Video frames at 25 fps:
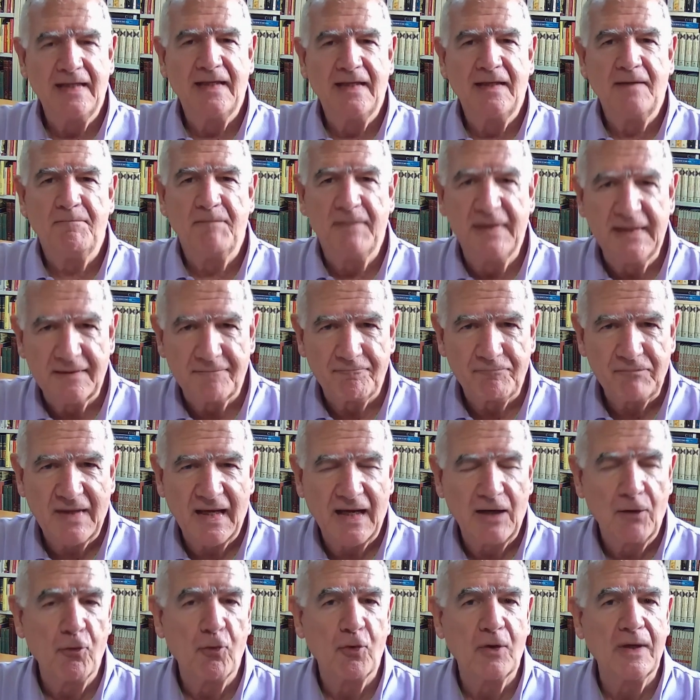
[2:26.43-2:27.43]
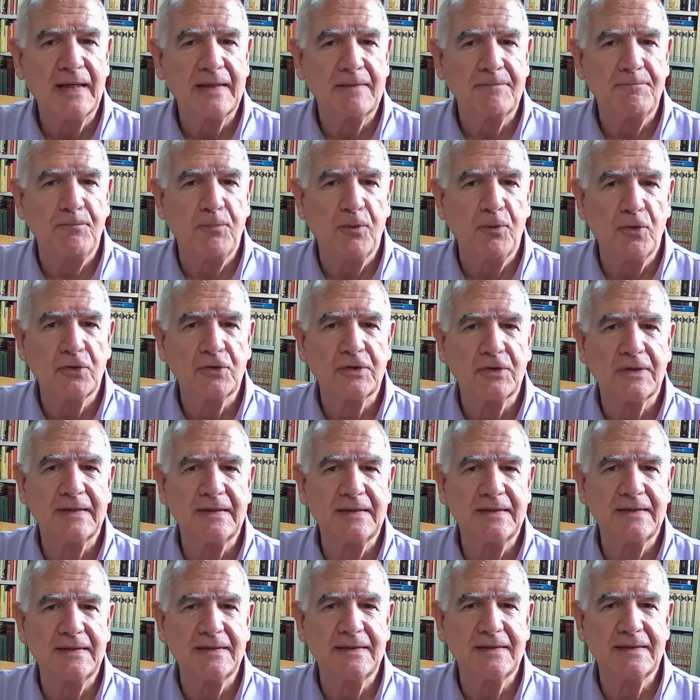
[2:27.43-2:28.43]
Miren, a juzgar por
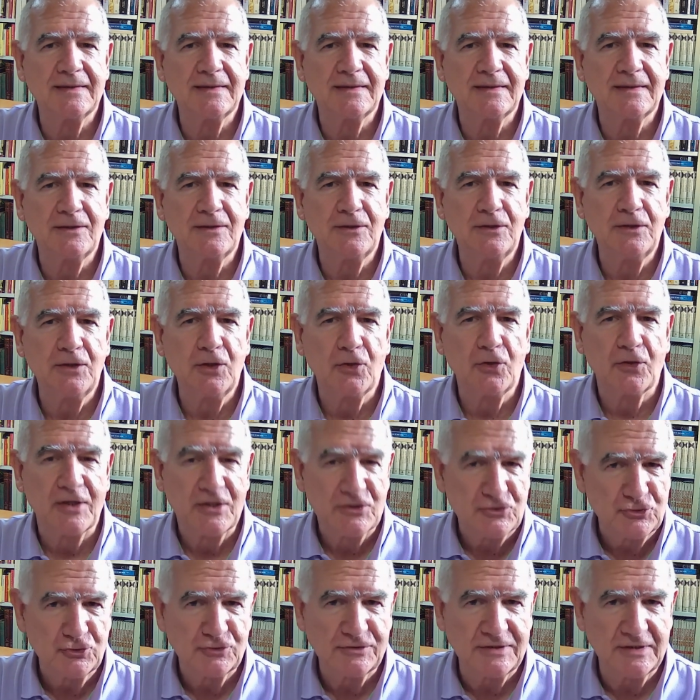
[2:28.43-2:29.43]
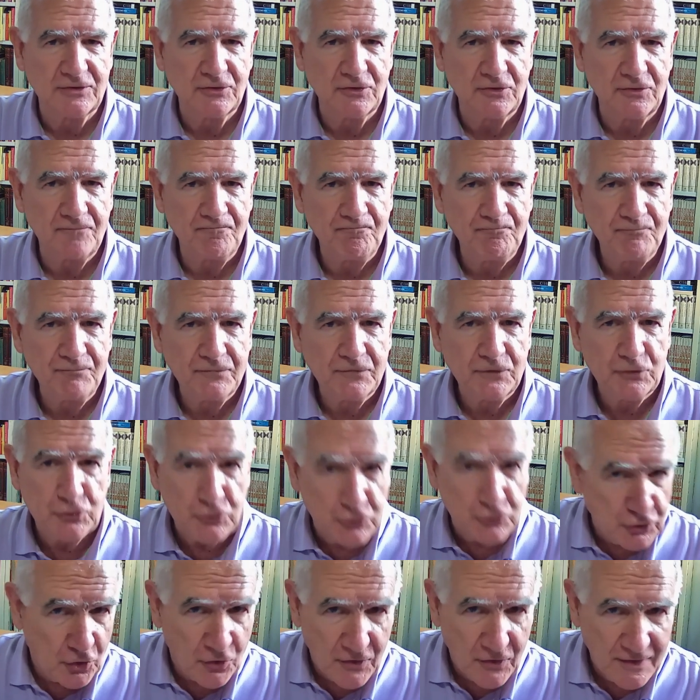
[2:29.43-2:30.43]
eh, los resultados,
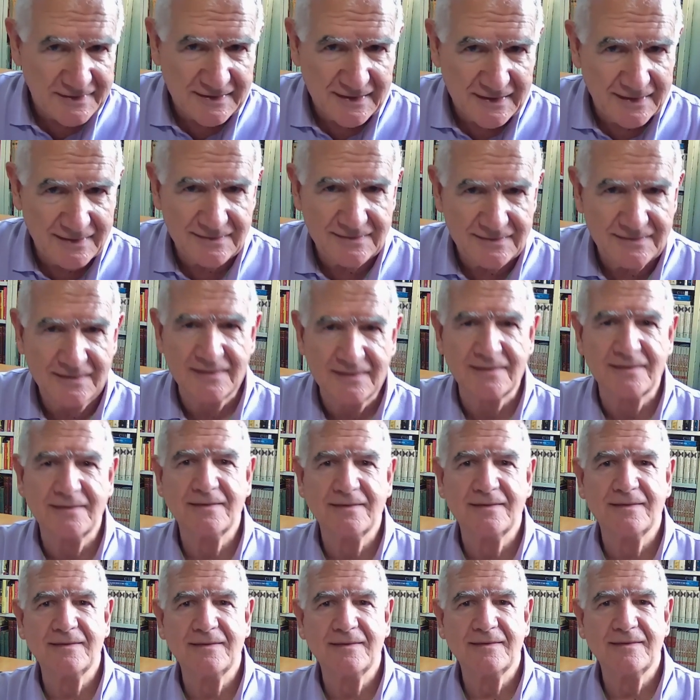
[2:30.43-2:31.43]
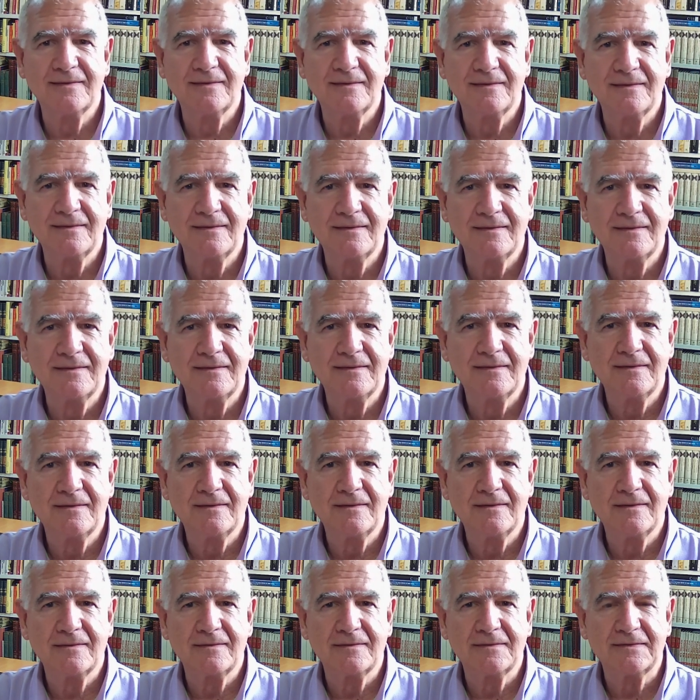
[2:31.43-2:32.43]
toda esta gente,
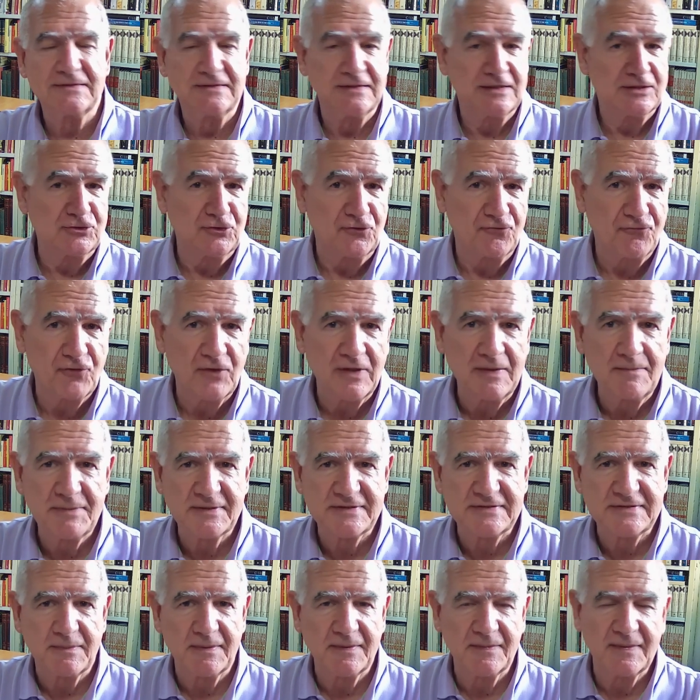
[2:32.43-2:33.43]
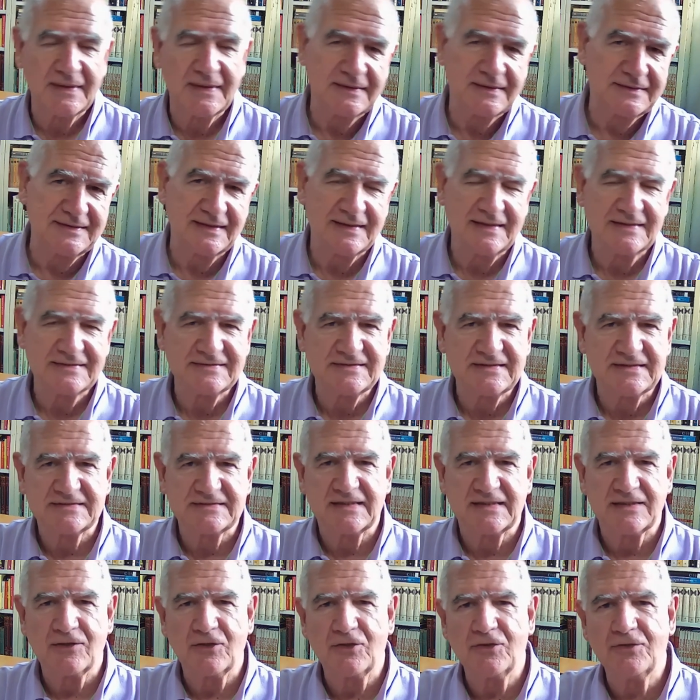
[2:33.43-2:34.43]
si esto fuera una empresa privada, estarían
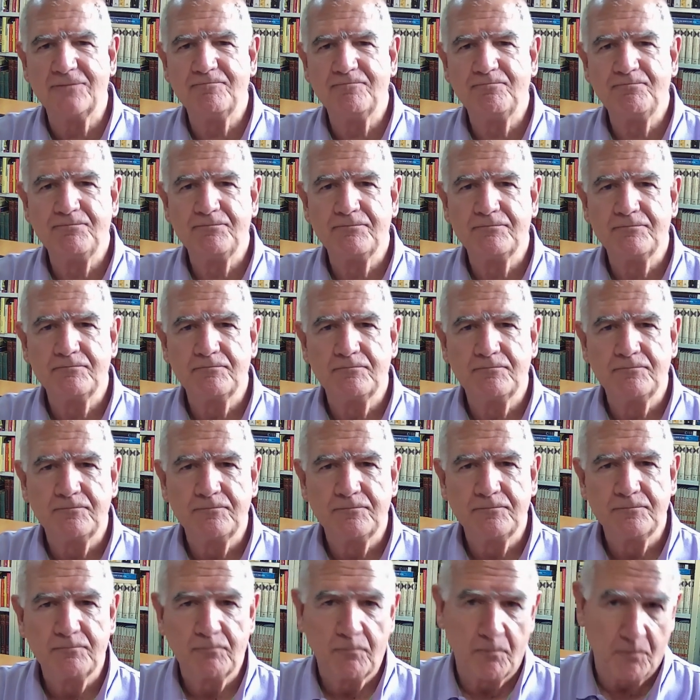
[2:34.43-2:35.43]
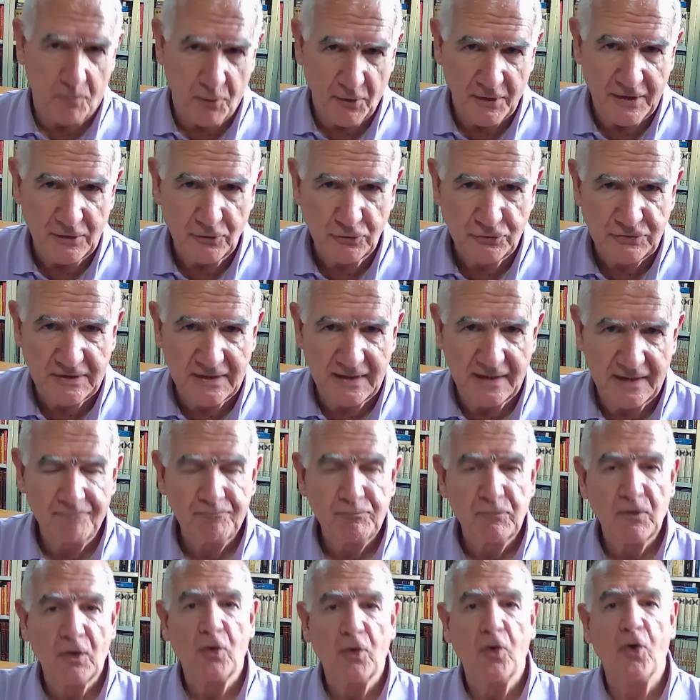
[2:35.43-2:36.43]
cesados por inútiles.
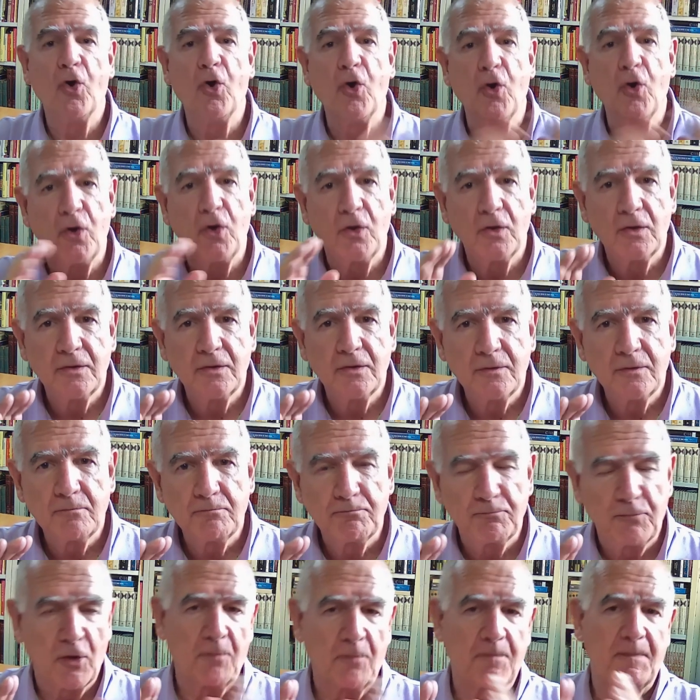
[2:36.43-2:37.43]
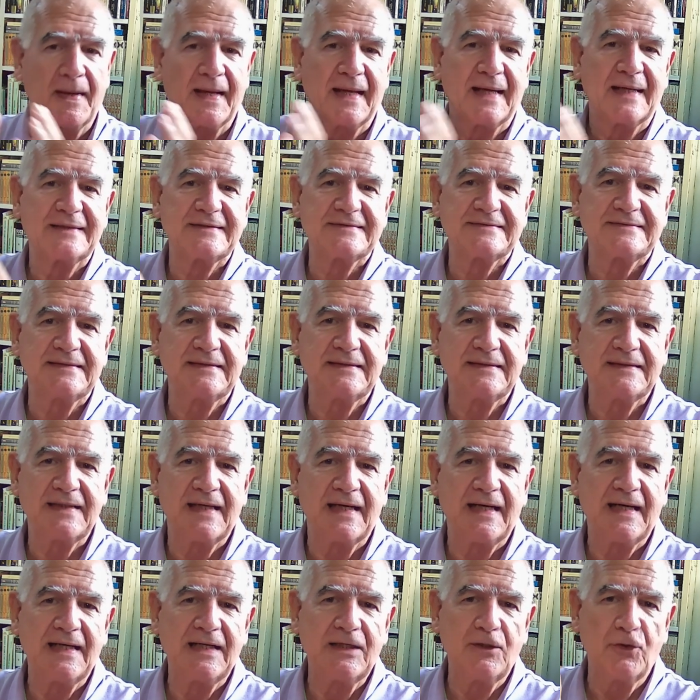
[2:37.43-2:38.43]
O por plegarse
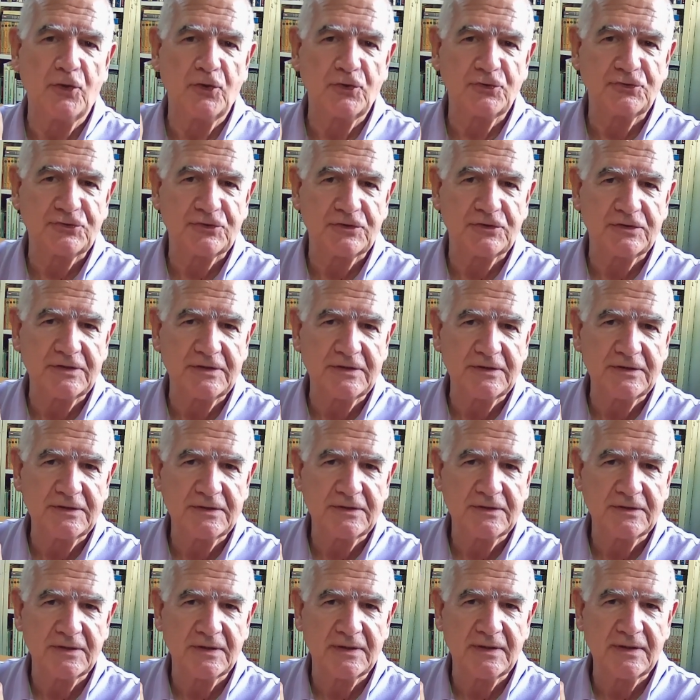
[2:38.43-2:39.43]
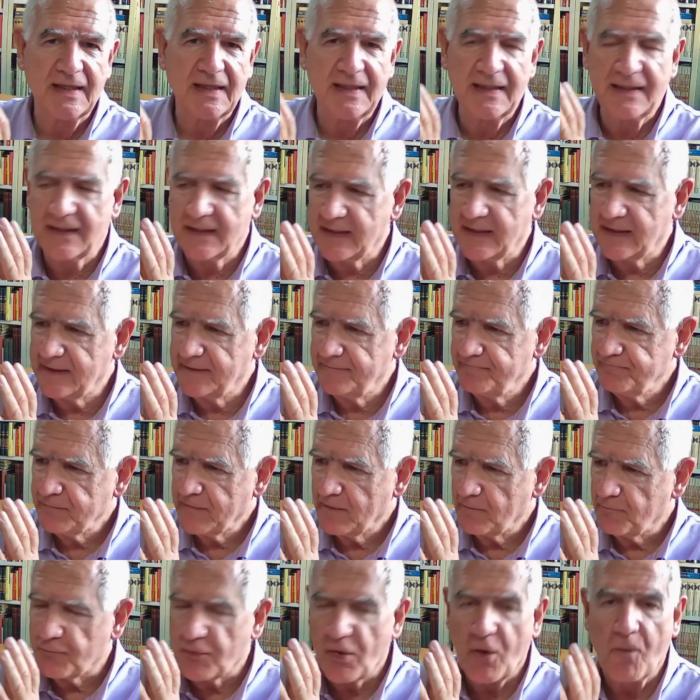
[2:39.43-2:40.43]
a, los, eh, a las
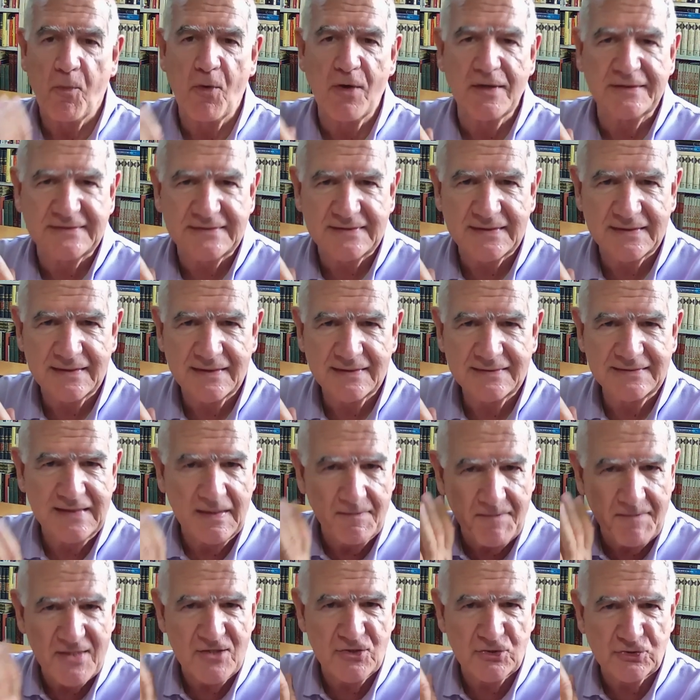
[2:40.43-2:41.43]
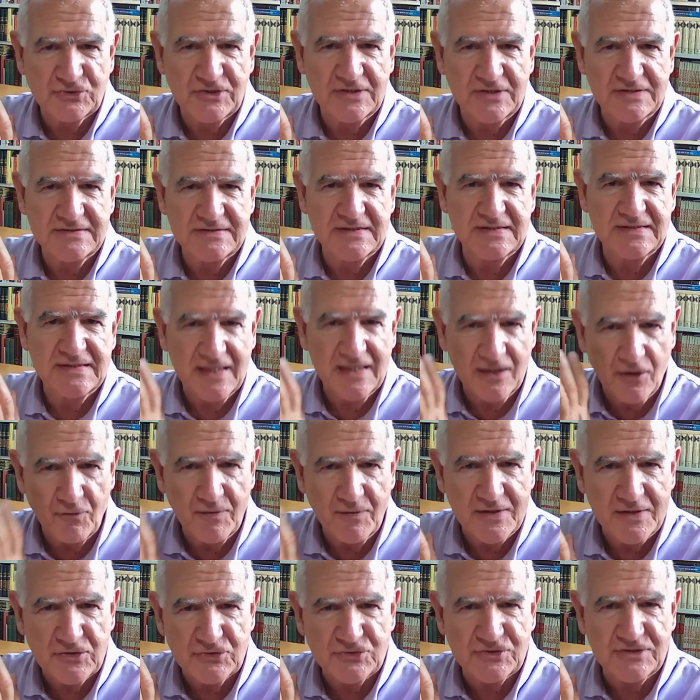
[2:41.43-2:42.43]
propuestas de Pedro Sánchez y el
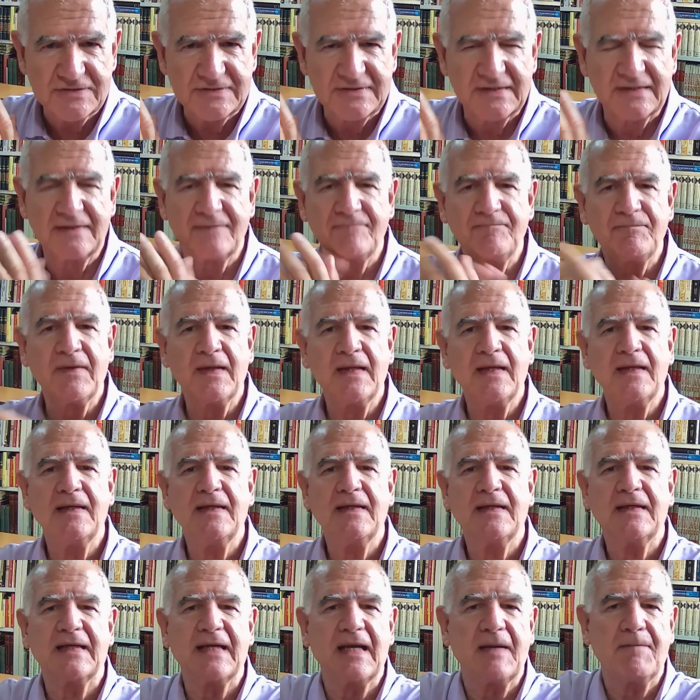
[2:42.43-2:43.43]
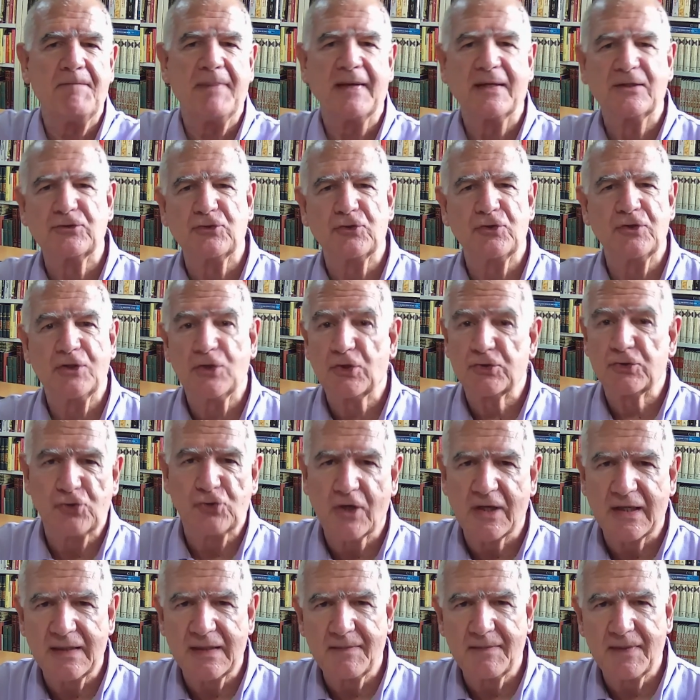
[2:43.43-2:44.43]
gobierno central respecto de no
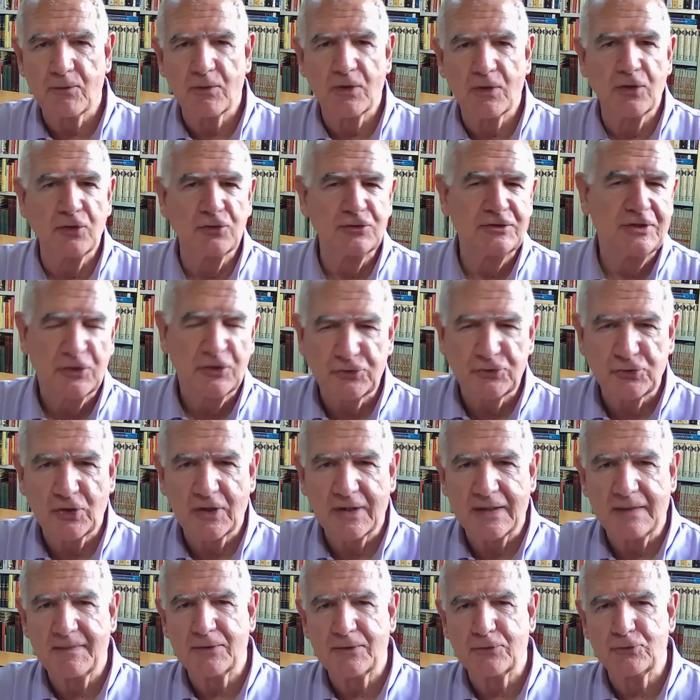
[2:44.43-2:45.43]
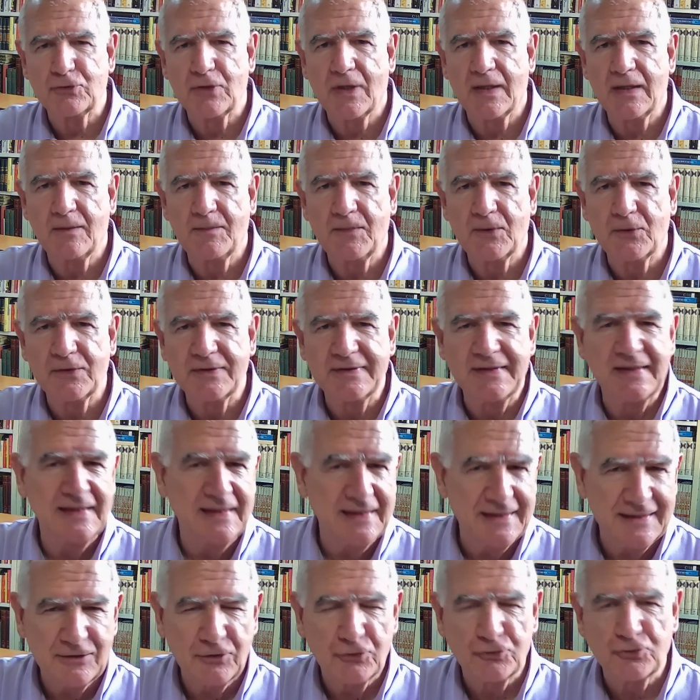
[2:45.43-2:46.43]
tocar a Marruecos, de no tocar a, Mauritania,
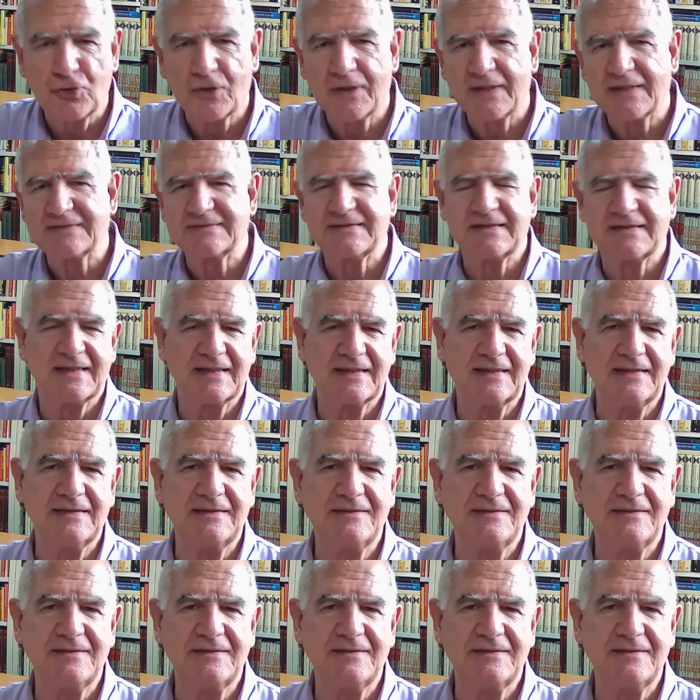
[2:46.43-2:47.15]
de no tocar a Senegal.